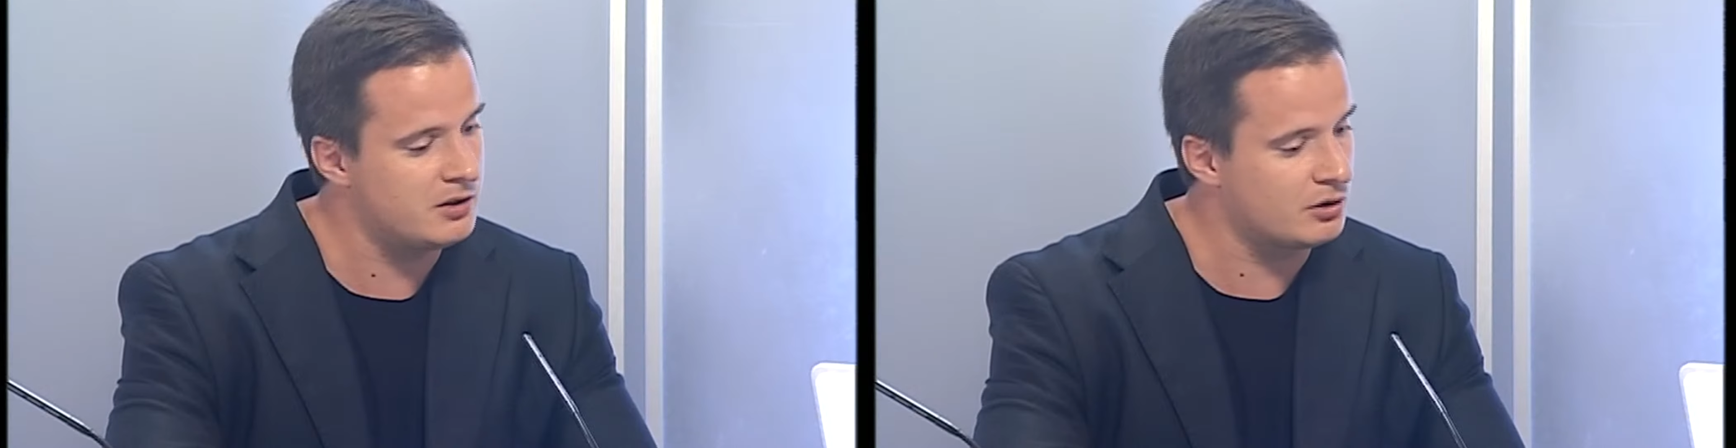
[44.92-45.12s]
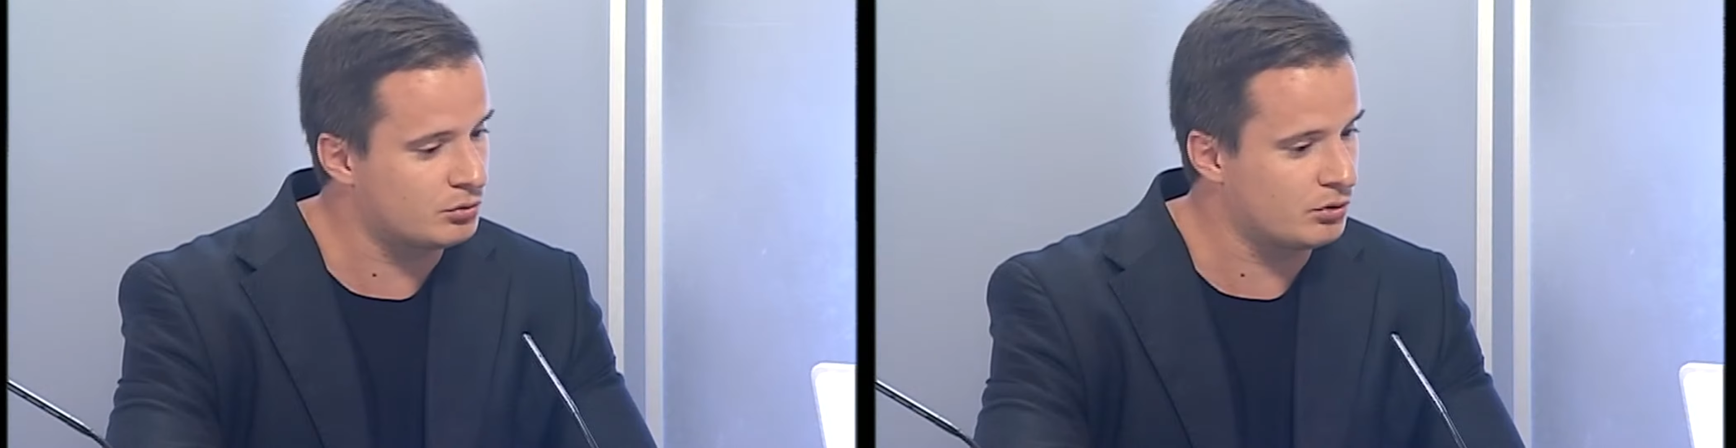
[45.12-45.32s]

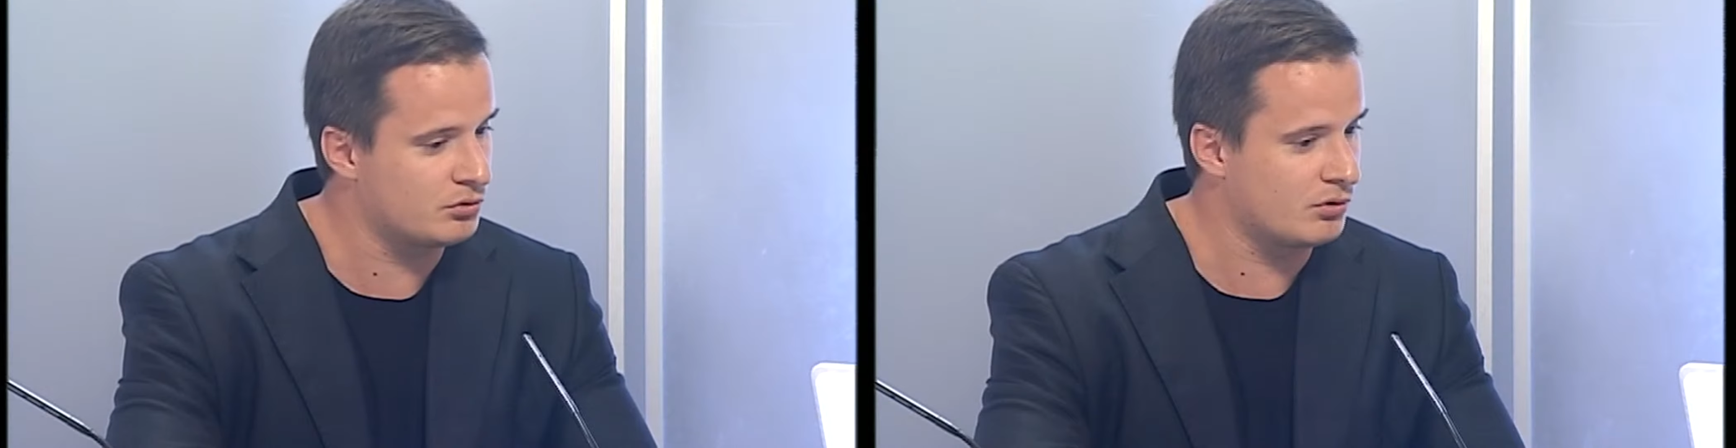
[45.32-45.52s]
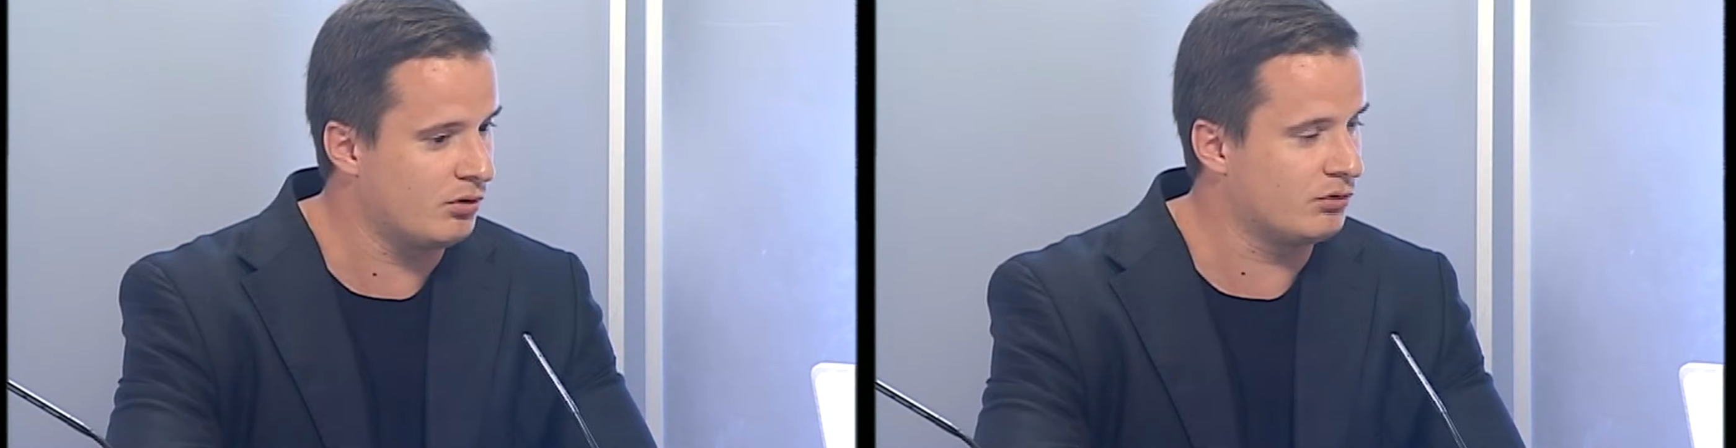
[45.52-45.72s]
никто
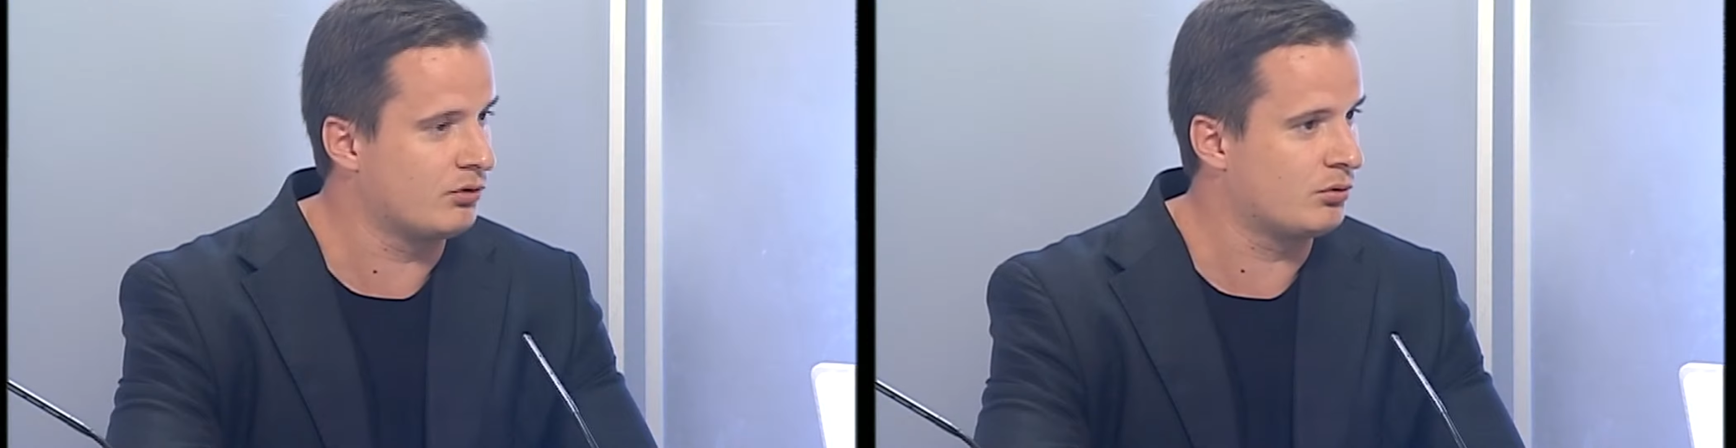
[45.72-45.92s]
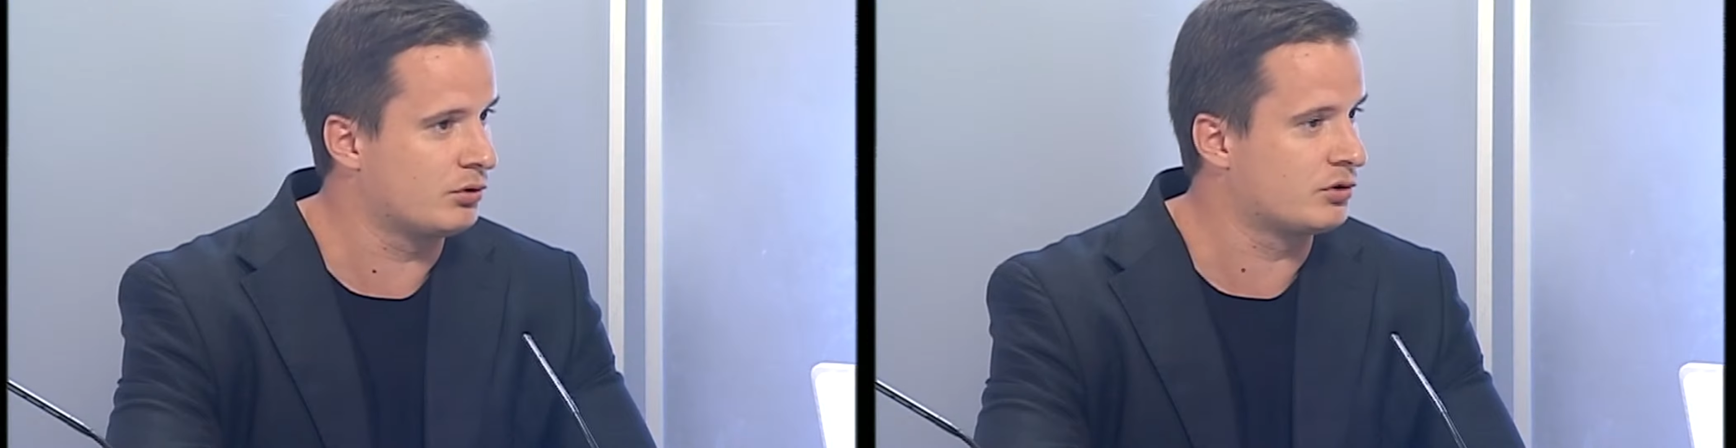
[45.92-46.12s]
из
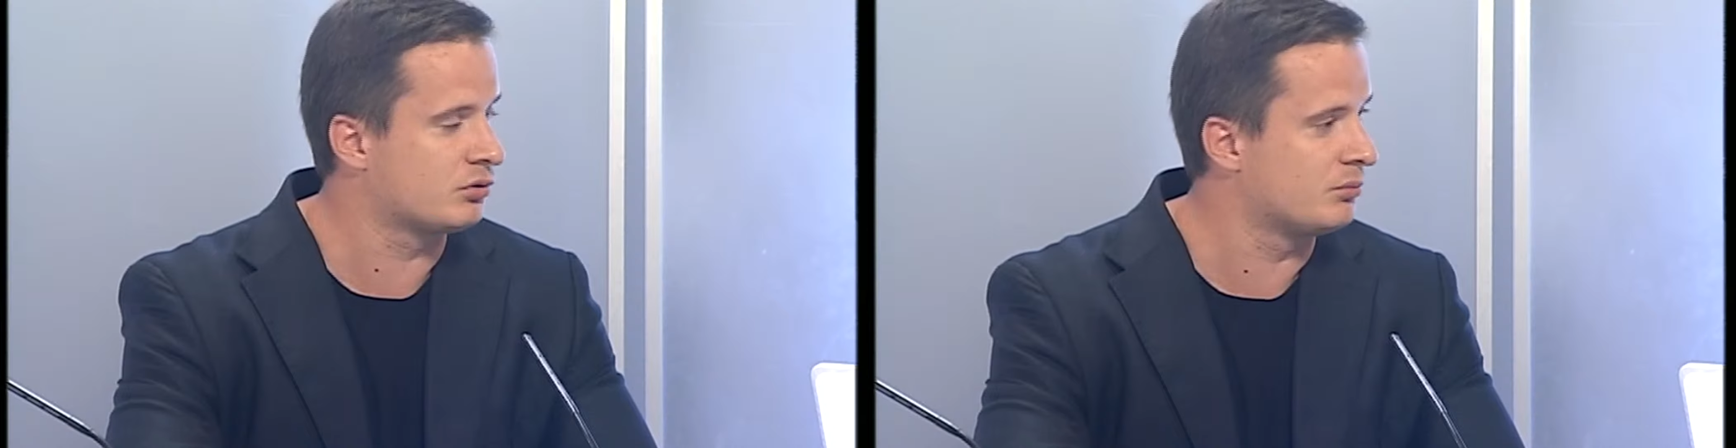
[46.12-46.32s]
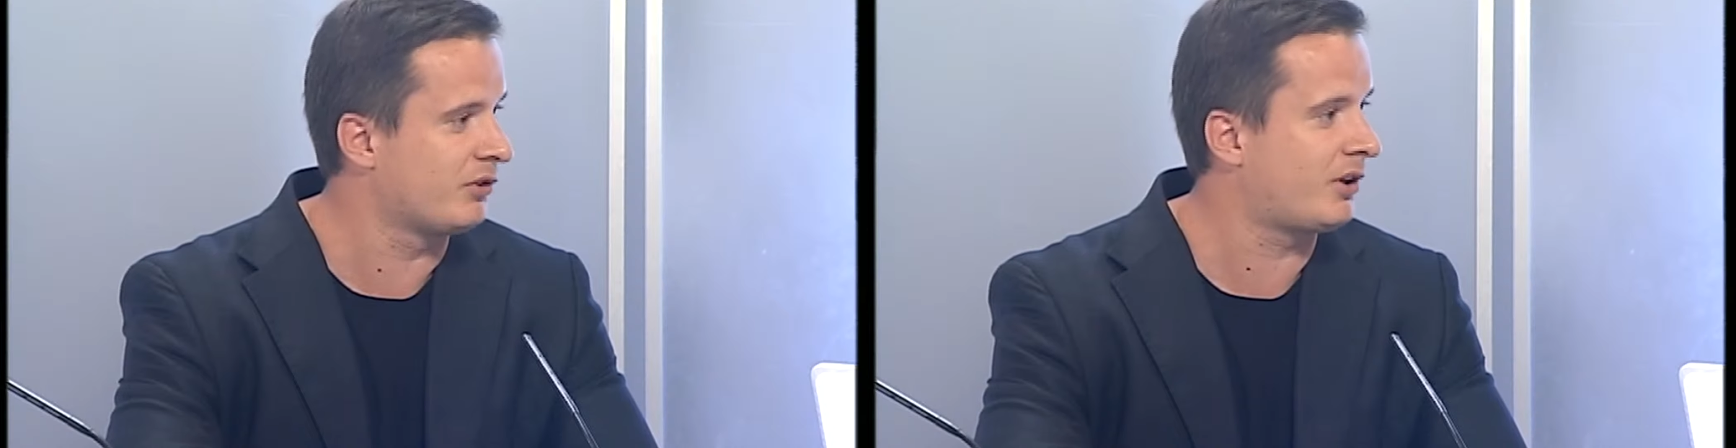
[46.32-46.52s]
Уголовного
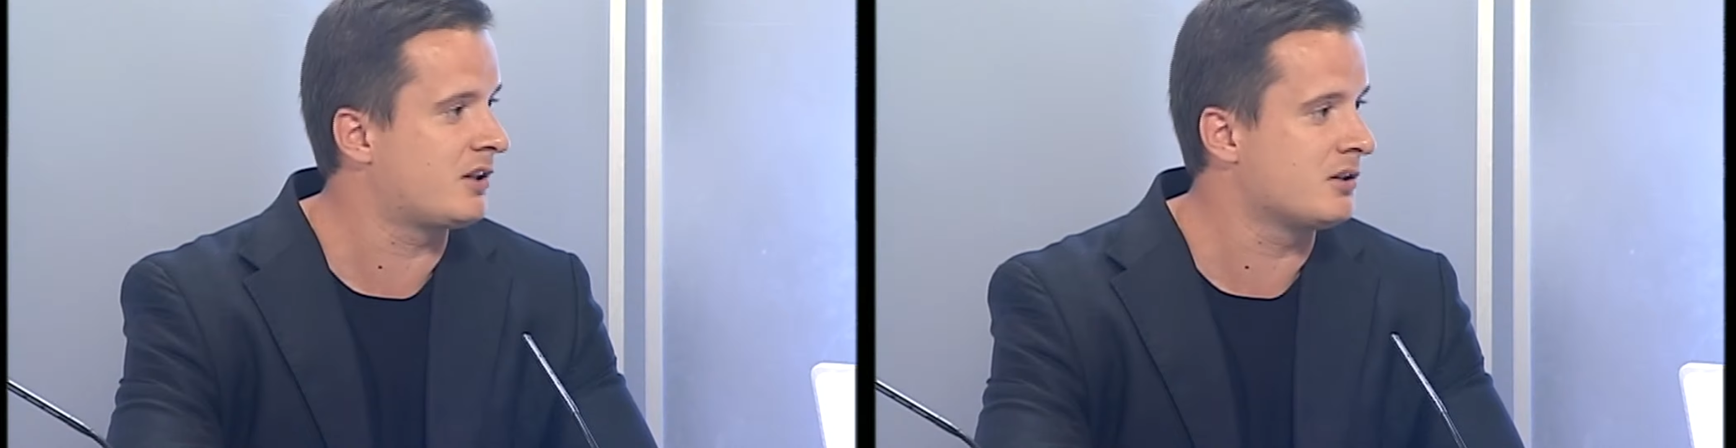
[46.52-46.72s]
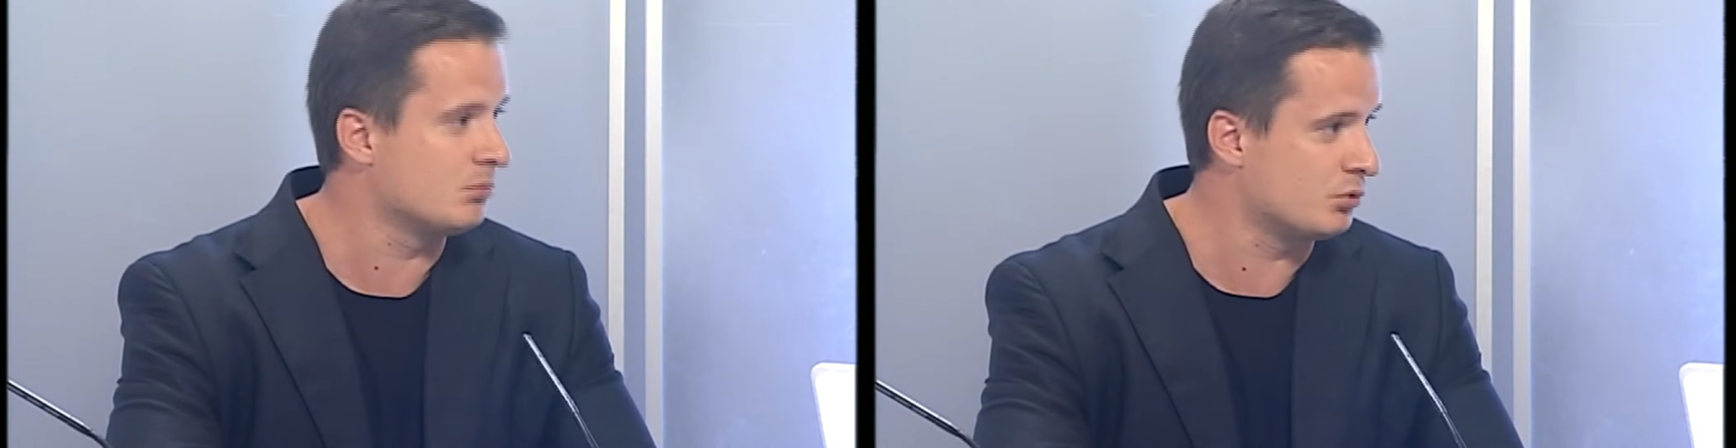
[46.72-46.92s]
кодекса
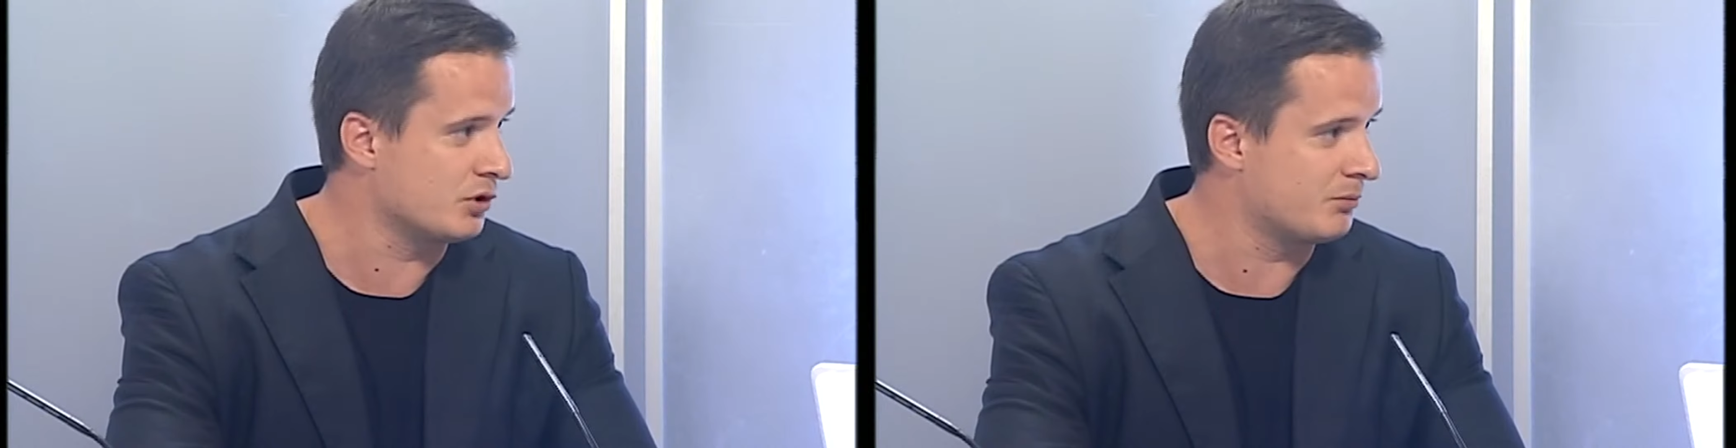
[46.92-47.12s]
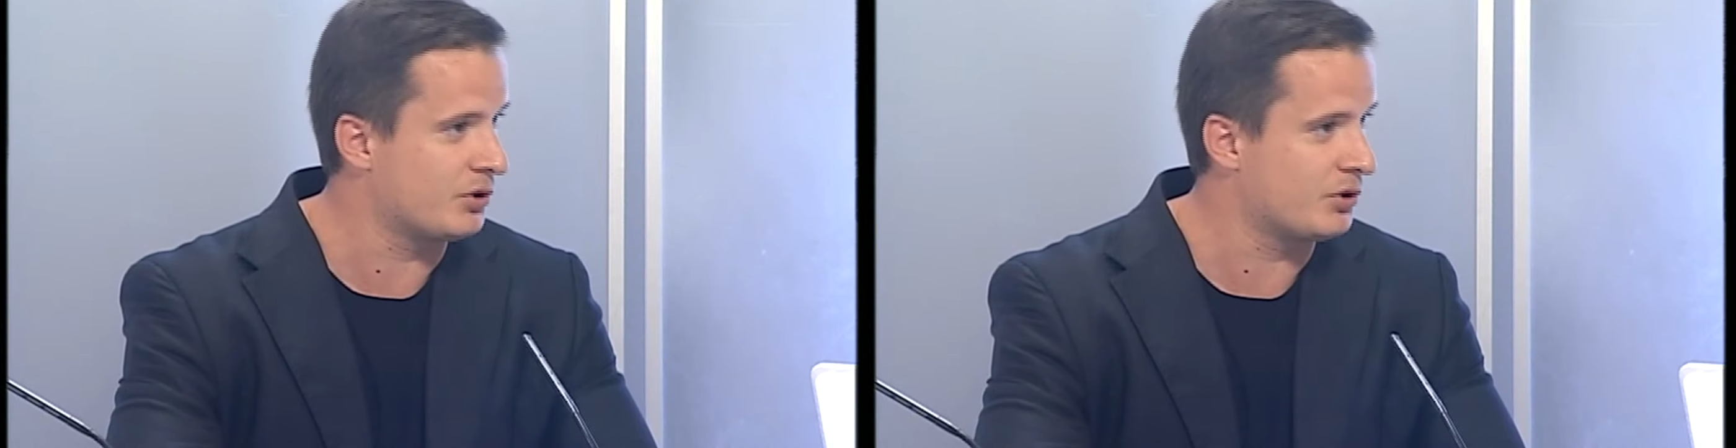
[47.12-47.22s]
убирать не будет,